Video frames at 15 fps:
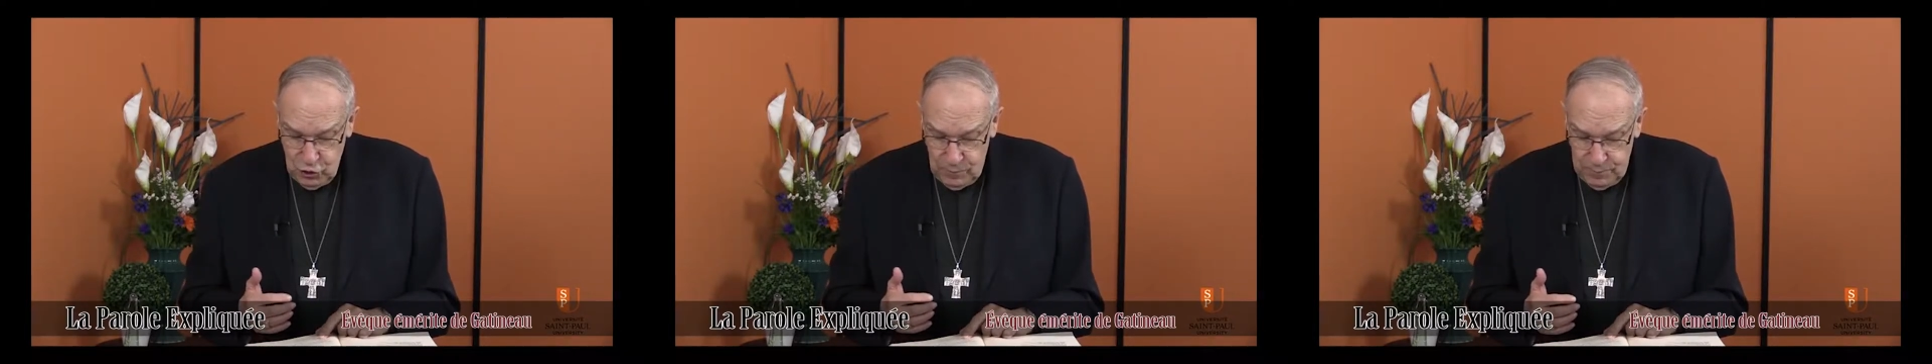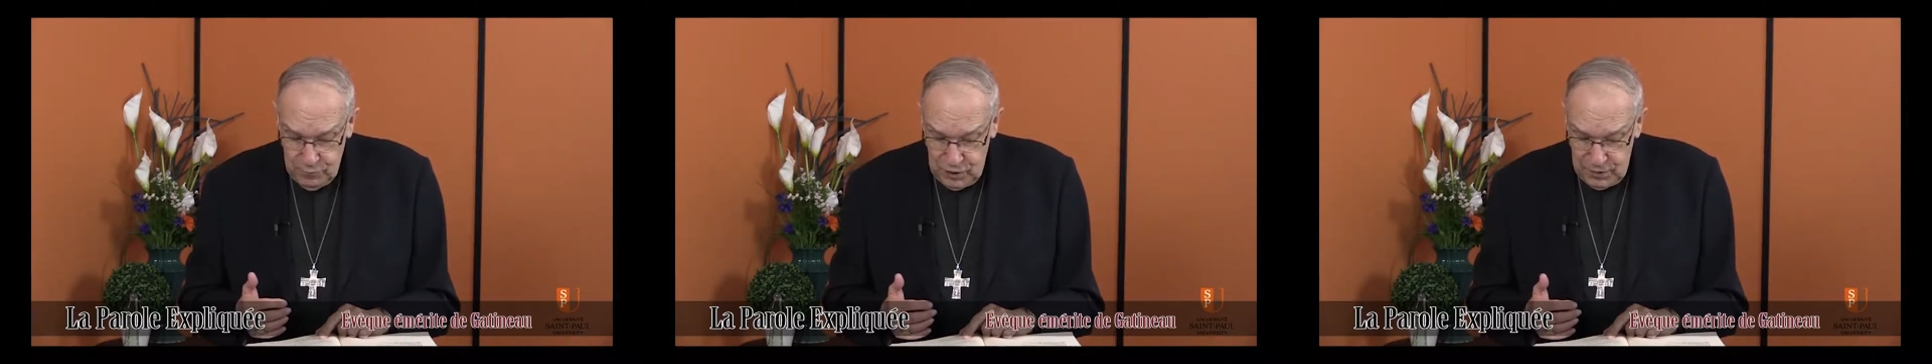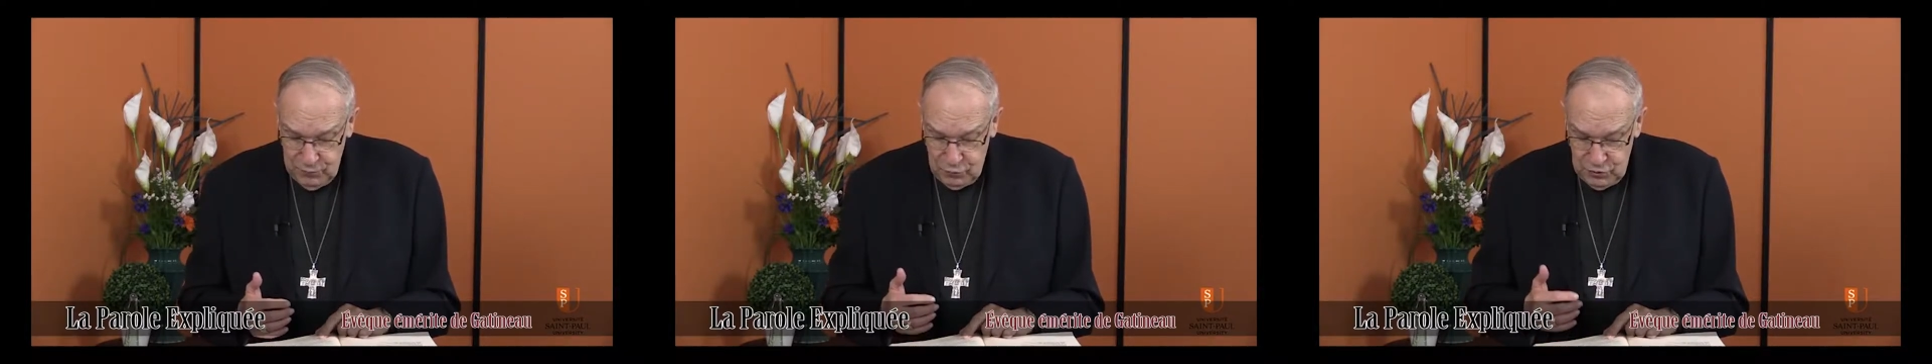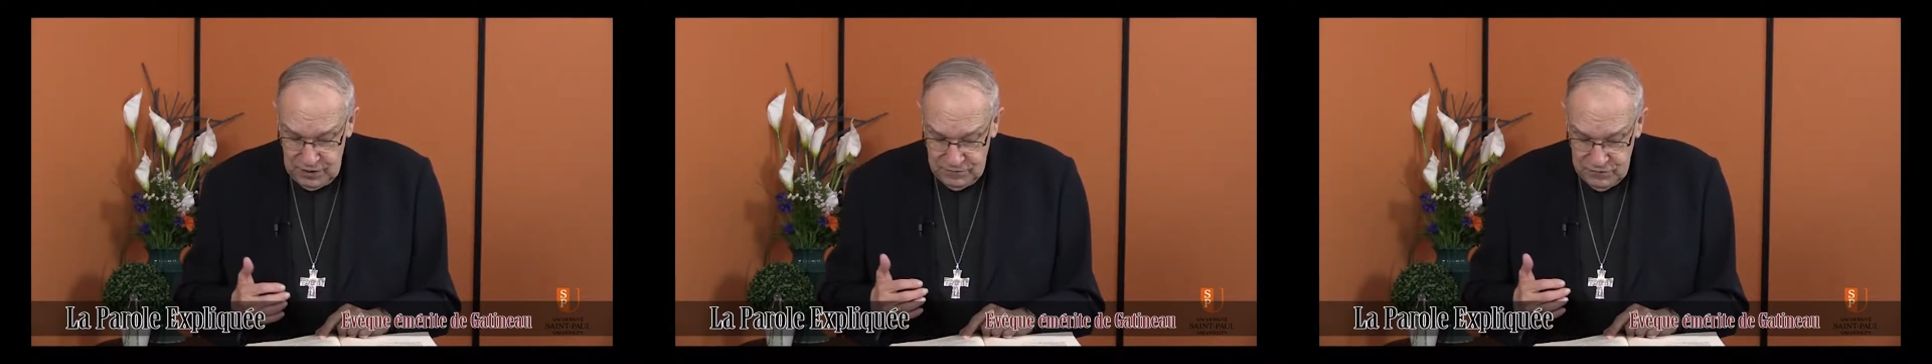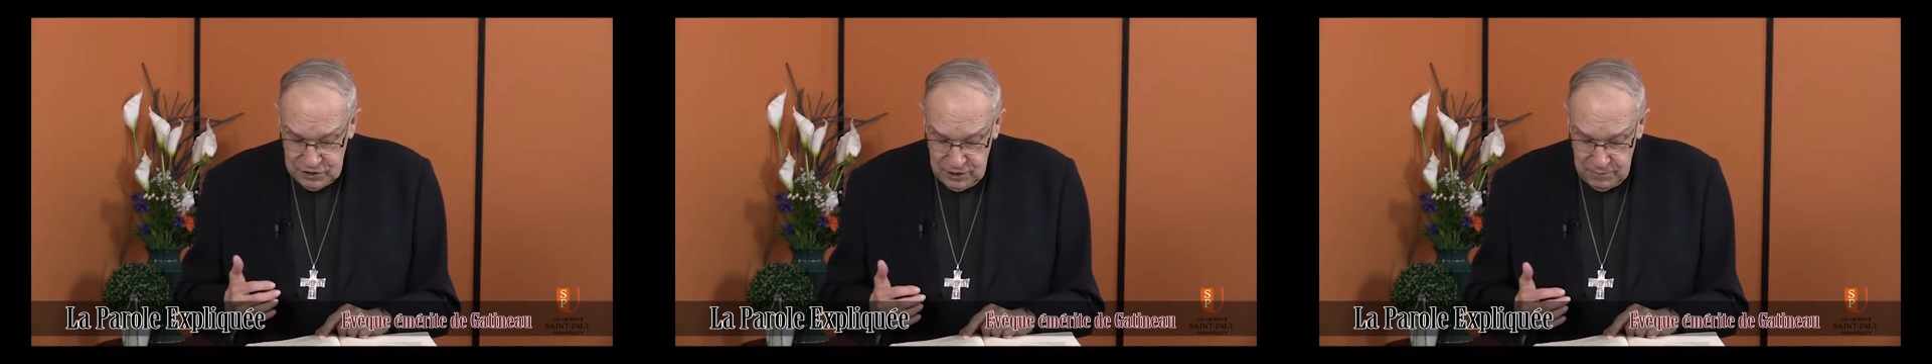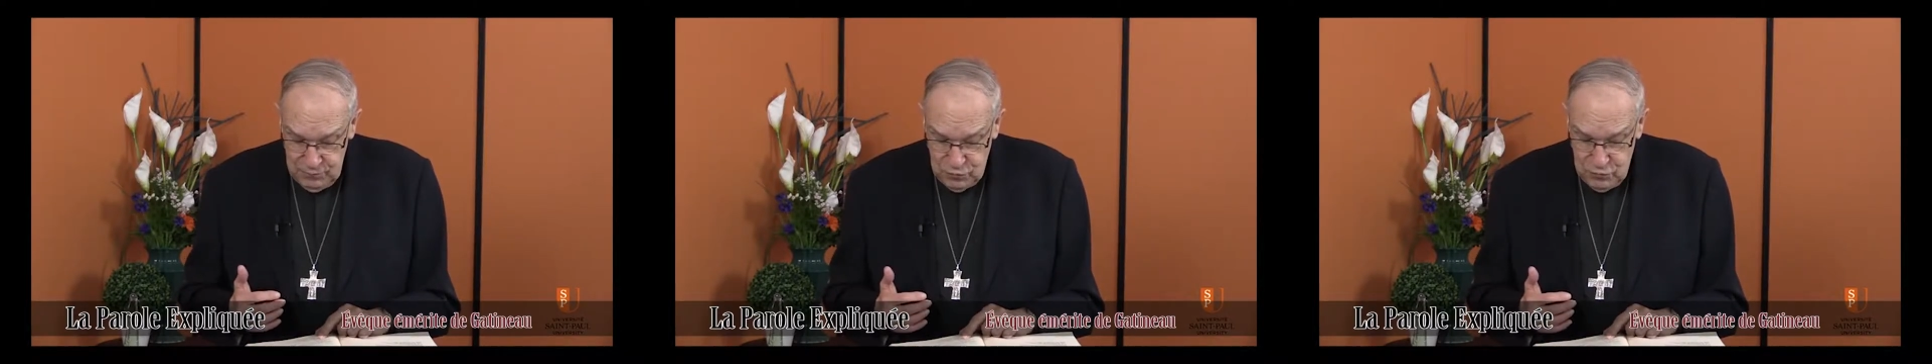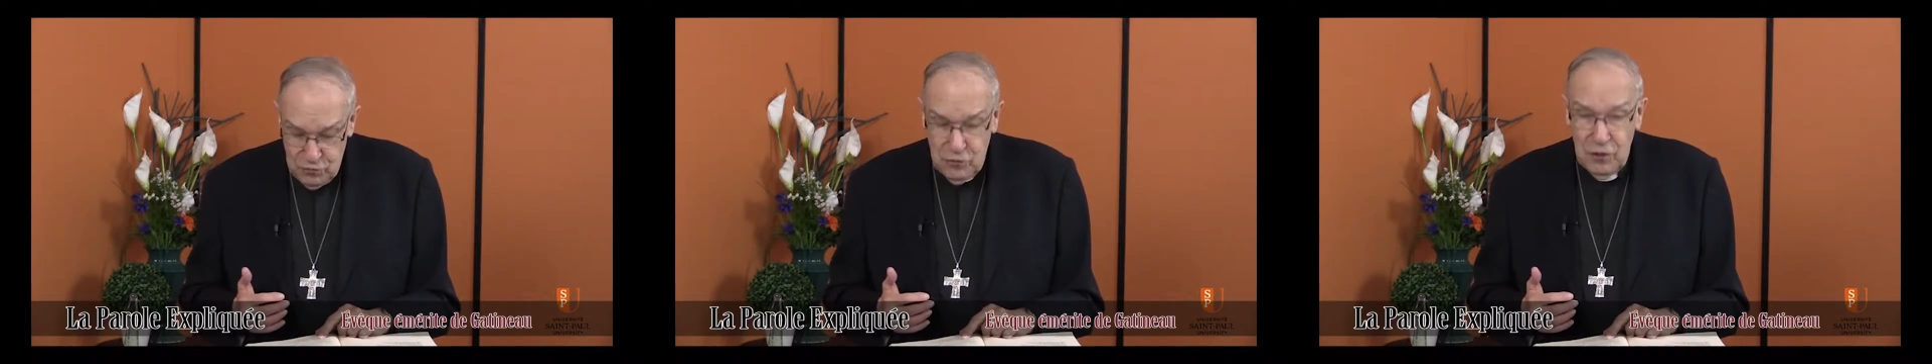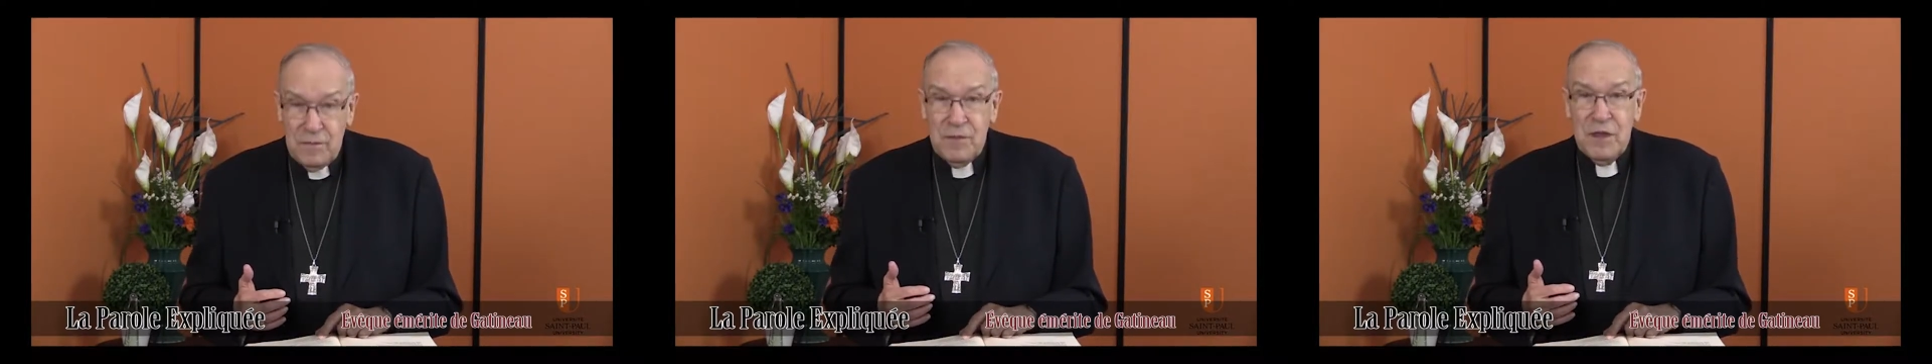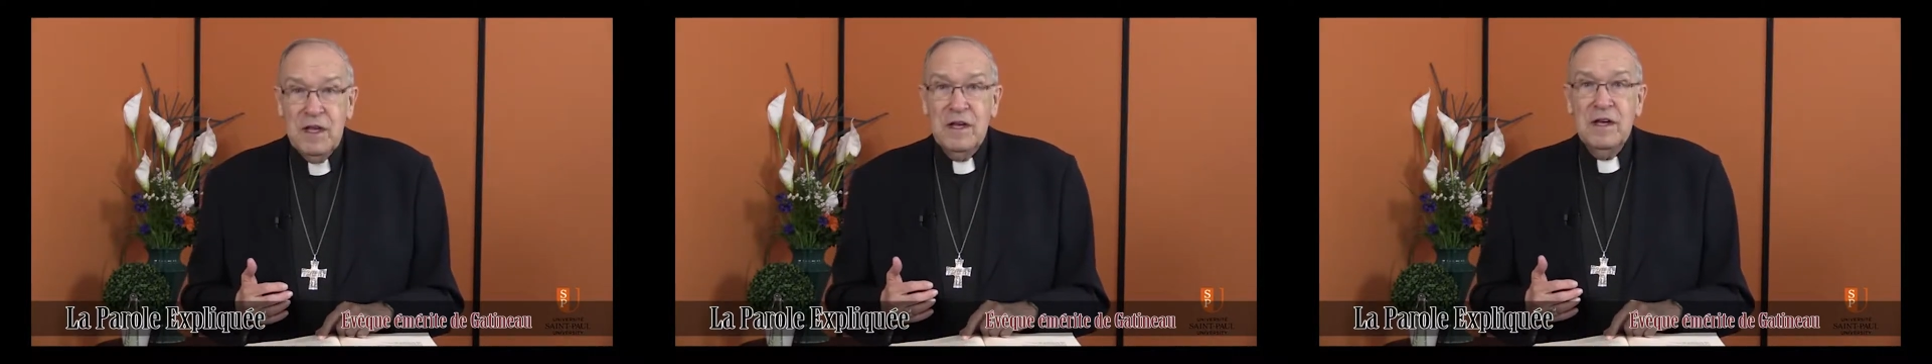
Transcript: d'un peuple aux lèvres impures,